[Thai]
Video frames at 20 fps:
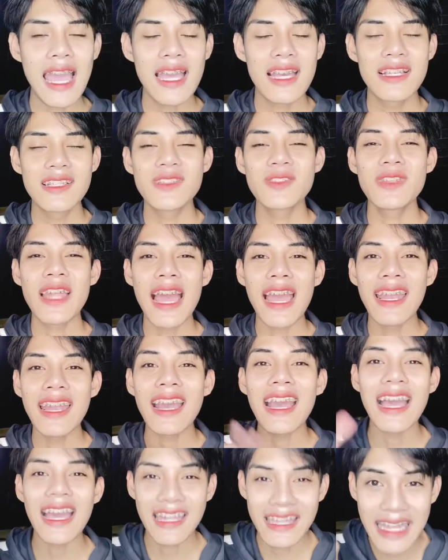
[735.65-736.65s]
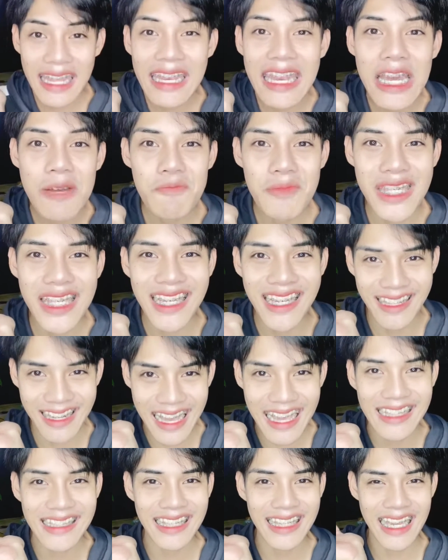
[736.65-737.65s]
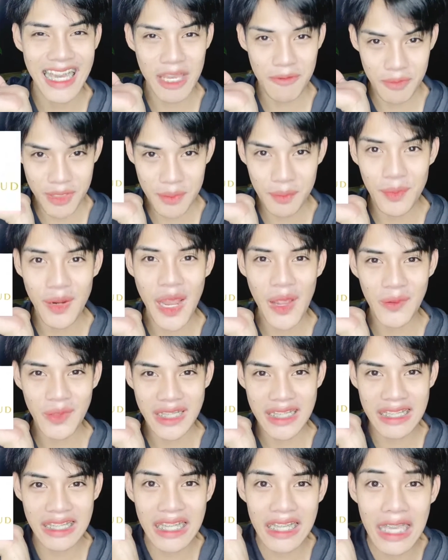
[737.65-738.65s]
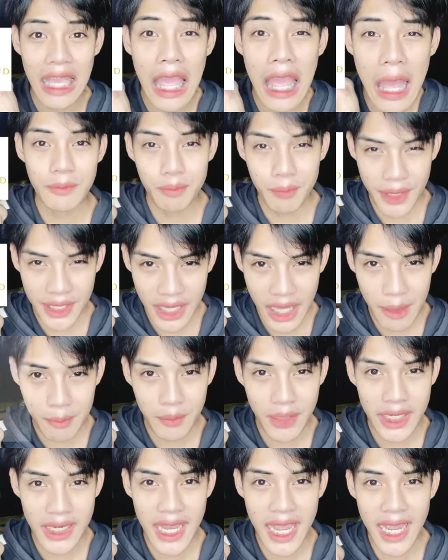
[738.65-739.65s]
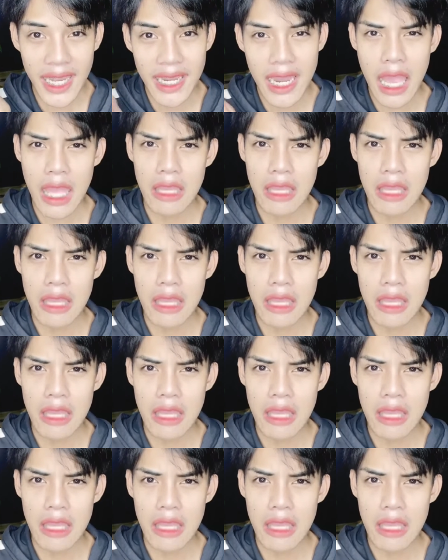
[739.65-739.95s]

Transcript: สุดท้ายนะคะแนะนำอีกครั้งนะคะบีพราวคลินิกไปทำกันได้นะ